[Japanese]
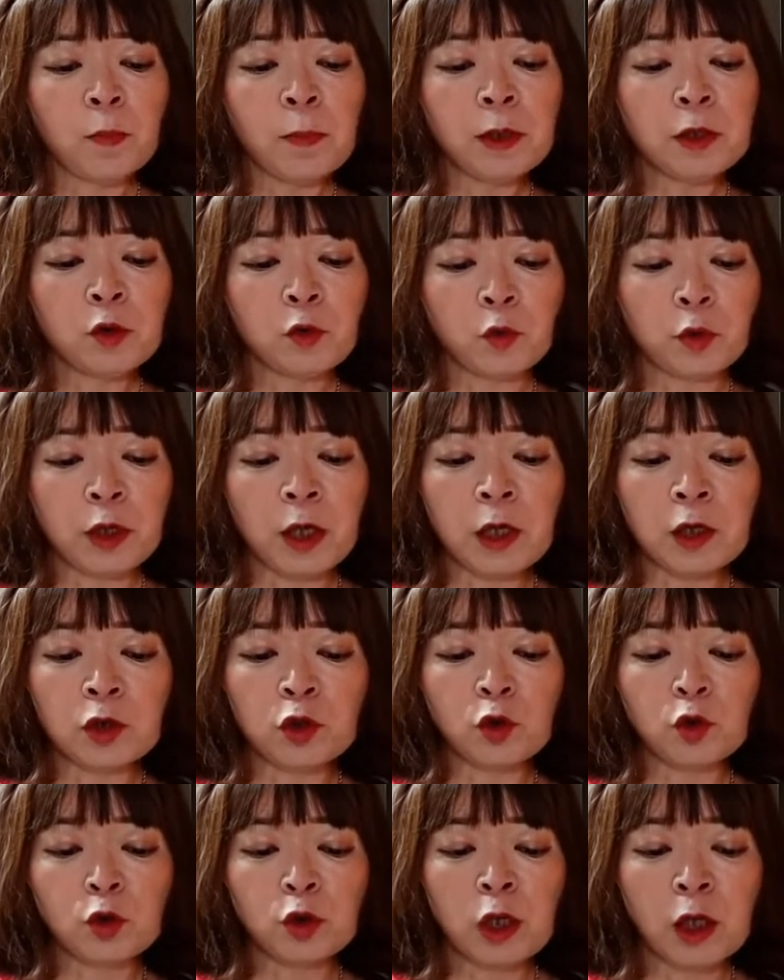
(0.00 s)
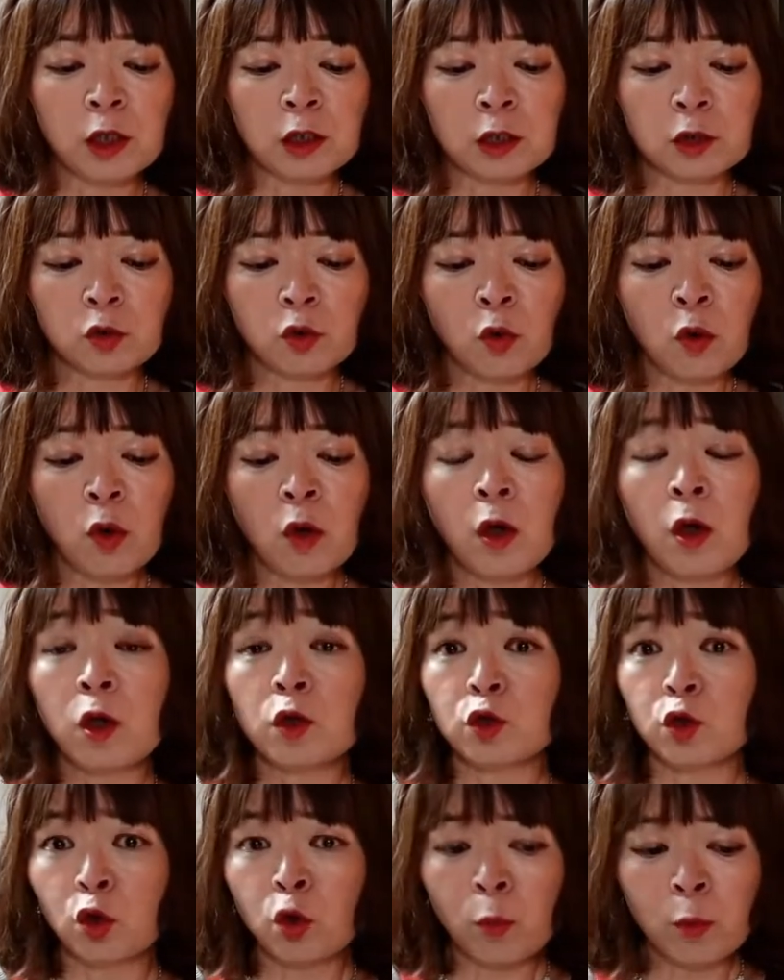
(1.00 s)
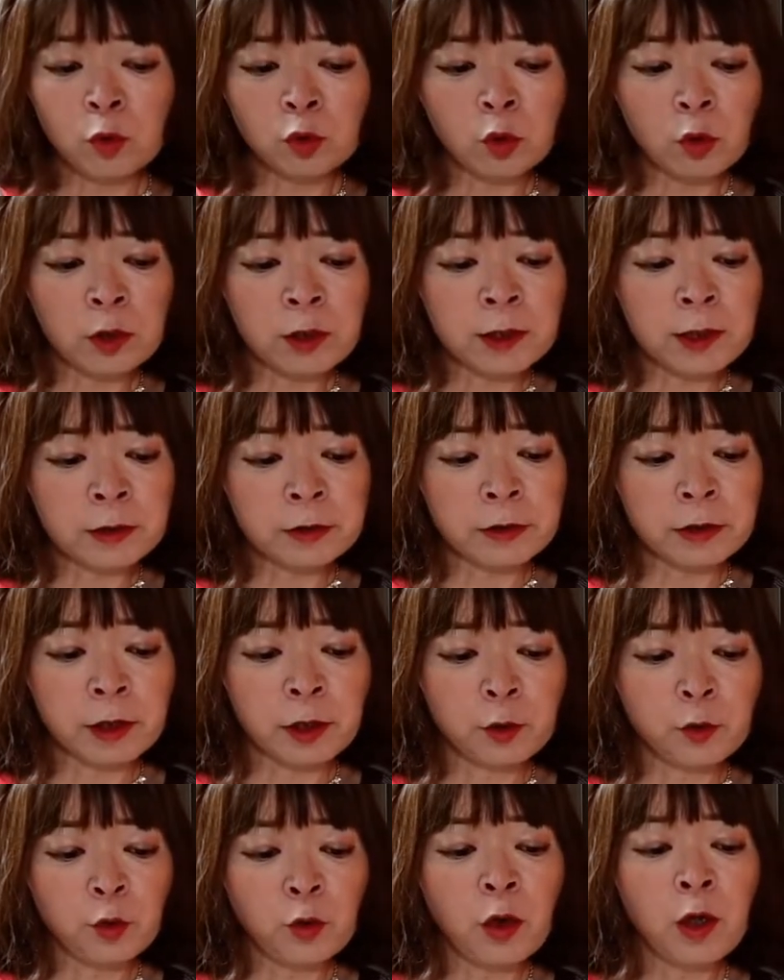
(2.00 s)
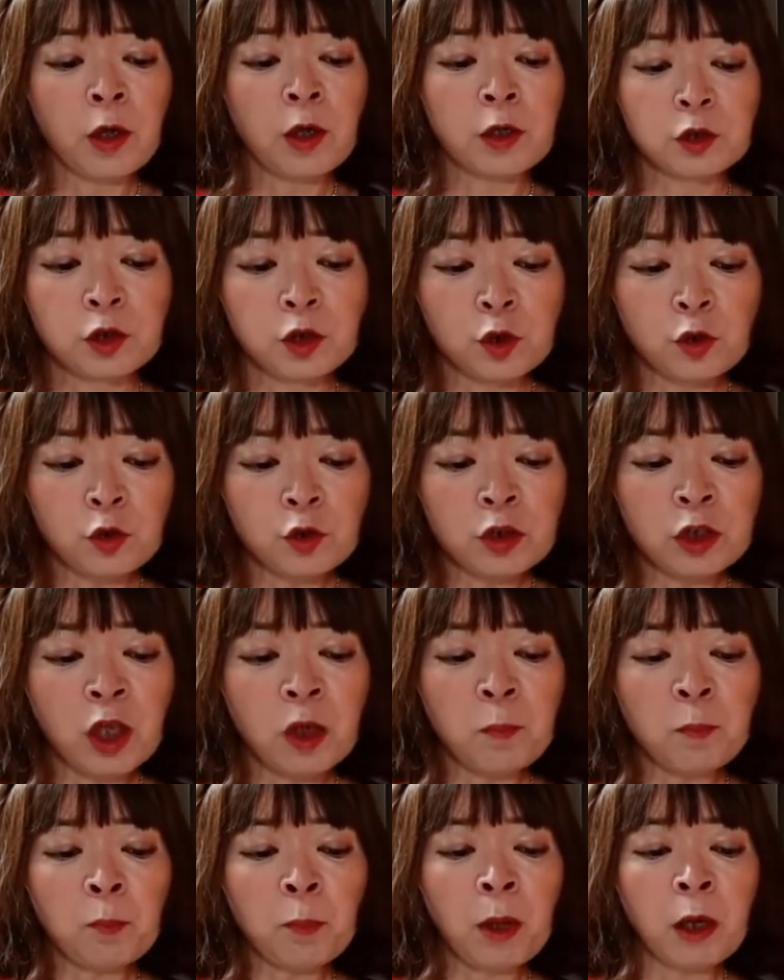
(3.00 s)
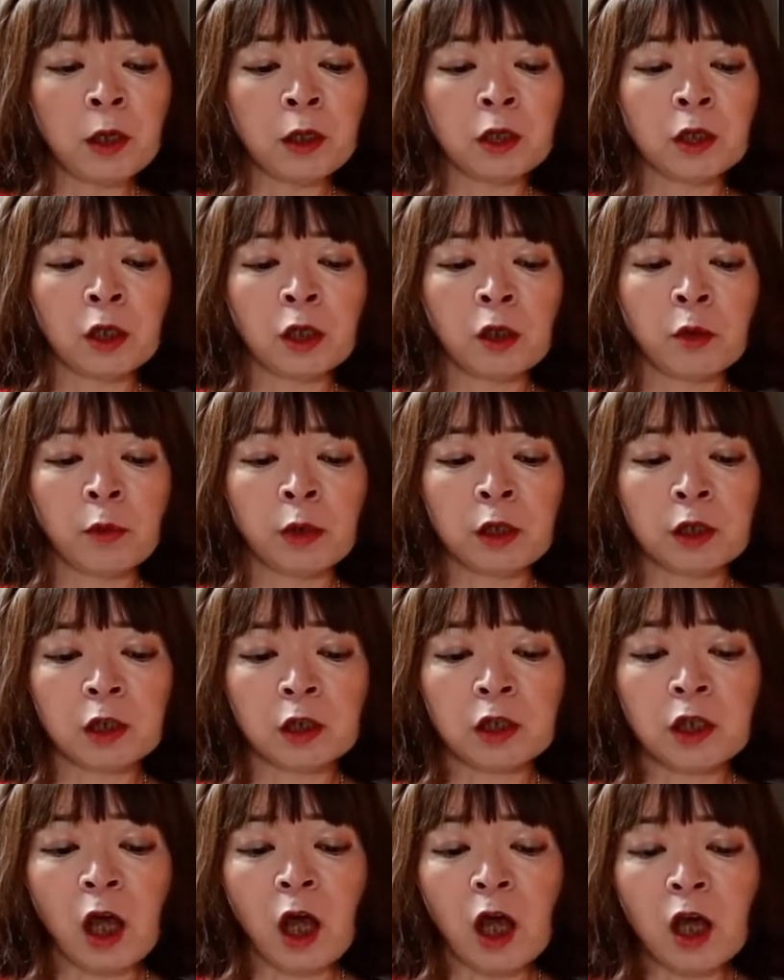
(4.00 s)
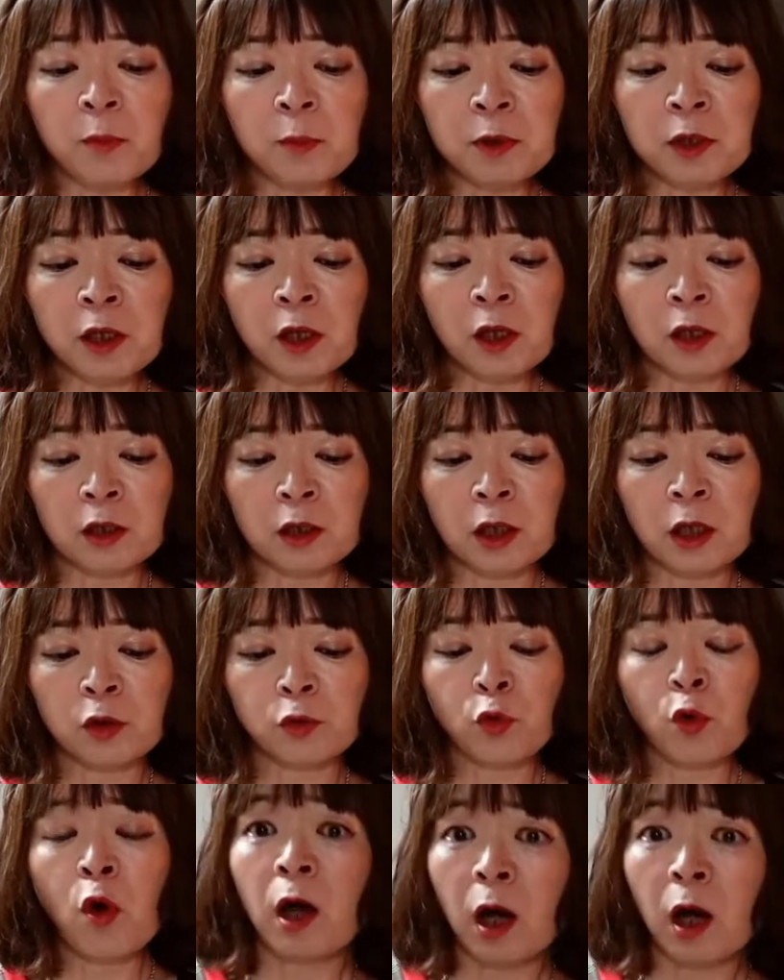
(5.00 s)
れまでの研究データとその元になっているじゅうねんまえに現れたターミネーターの